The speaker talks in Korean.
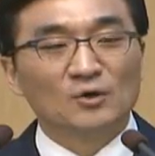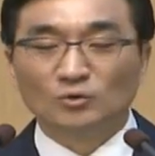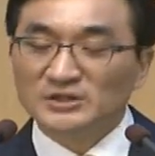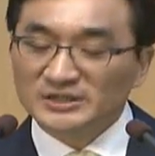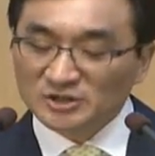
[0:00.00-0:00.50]

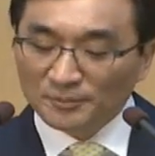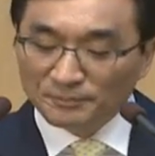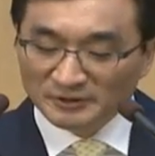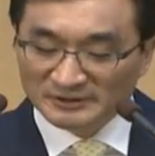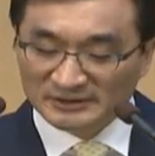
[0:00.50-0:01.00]
오늘 이 첫
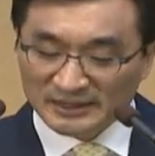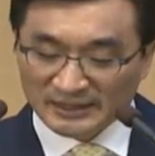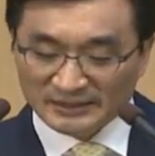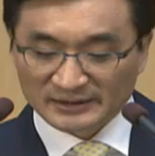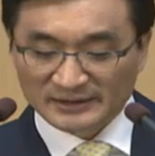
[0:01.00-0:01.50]

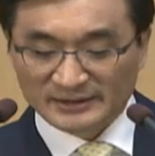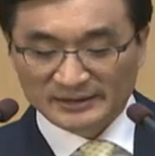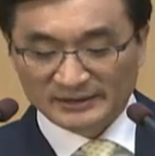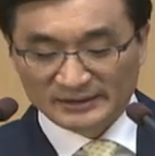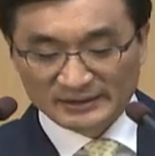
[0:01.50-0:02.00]
번째
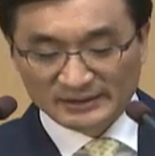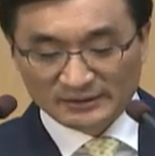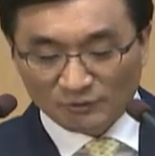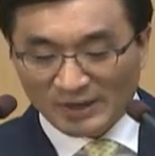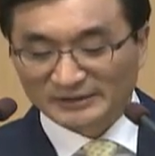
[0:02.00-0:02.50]
이
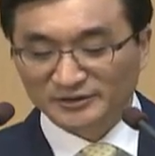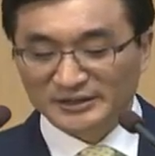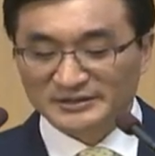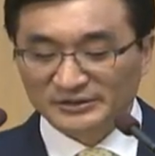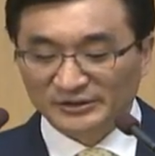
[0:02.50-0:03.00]

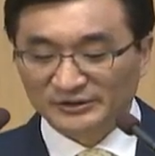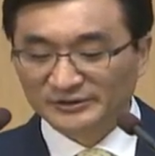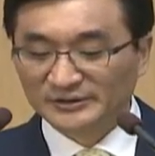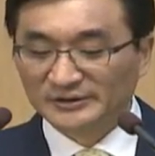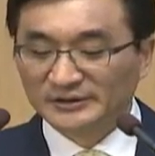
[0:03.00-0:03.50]
과정에서
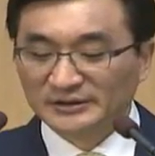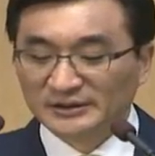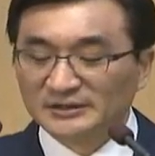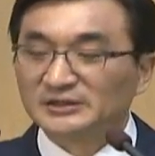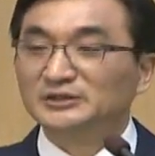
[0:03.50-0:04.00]

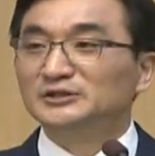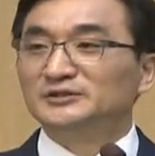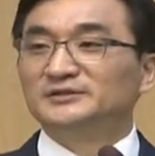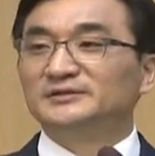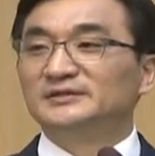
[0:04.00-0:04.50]

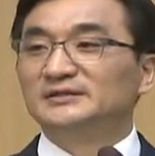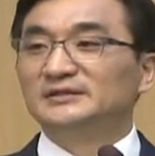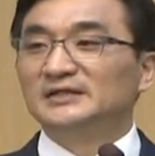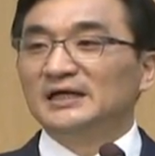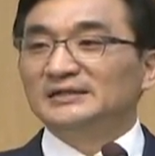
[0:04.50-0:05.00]
그는
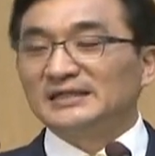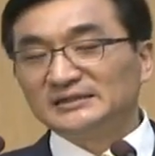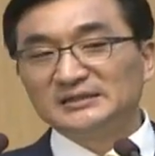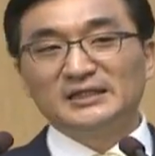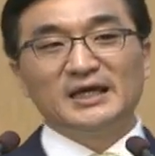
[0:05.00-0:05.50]

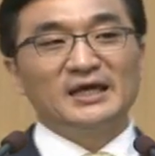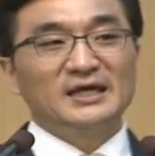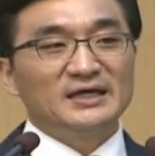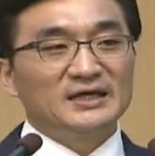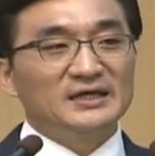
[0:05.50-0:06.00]

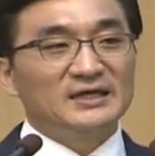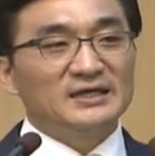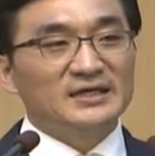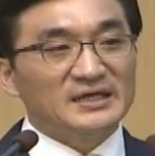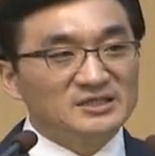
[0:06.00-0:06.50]
자신의
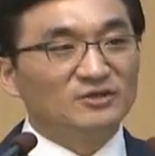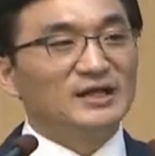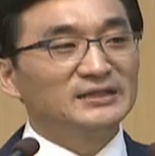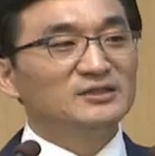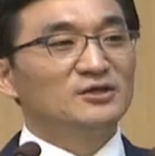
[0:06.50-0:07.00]

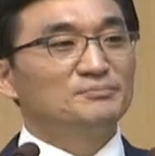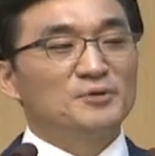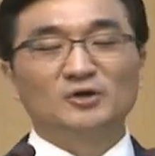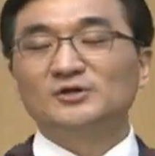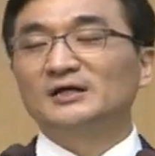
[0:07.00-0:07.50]
일어난 이런
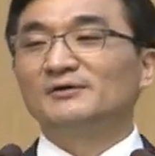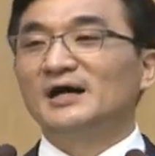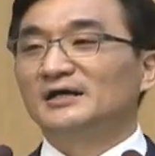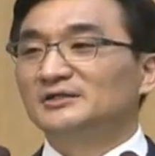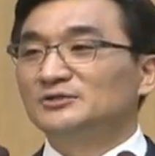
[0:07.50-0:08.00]

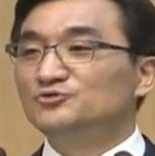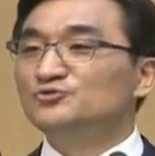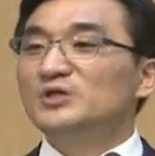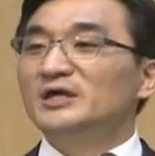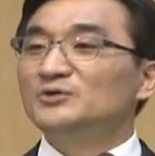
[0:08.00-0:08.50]
변화가
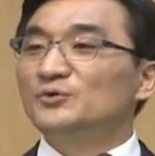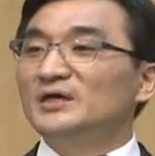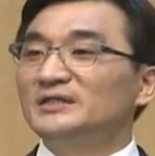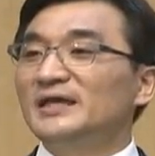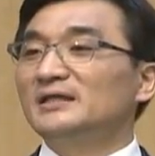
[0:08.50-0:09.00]

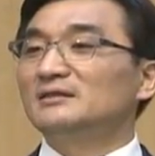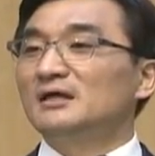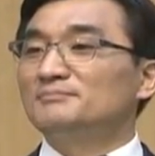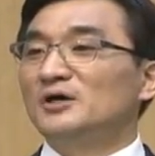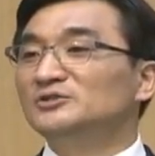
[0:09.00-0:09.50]
유대교에
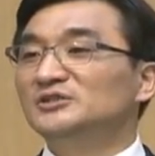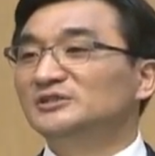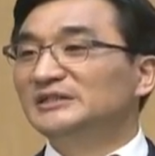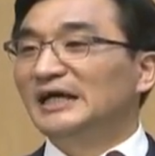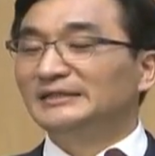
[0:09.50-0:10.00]
대한
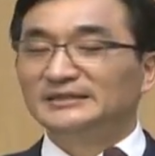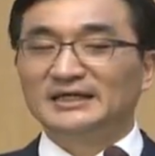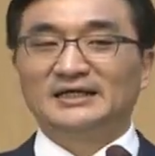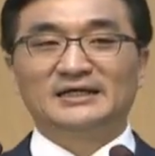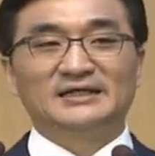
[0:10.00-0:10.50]
변절이
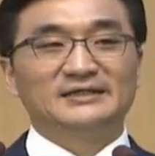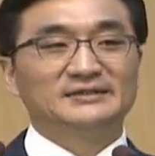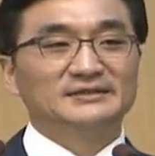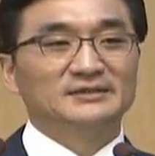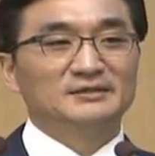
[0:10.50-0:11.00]
아니라
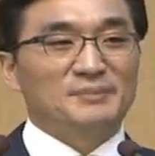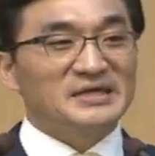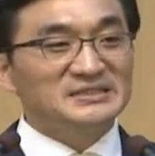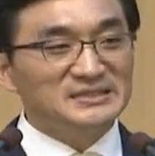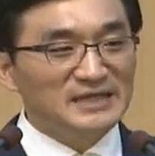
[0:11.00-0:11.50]

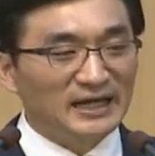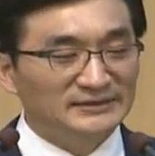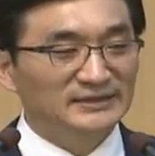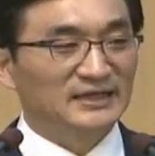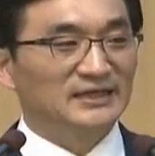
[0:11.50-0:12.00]
배신이
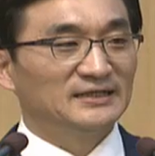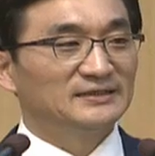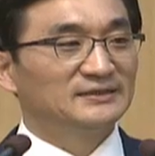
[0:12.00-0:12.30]
아니라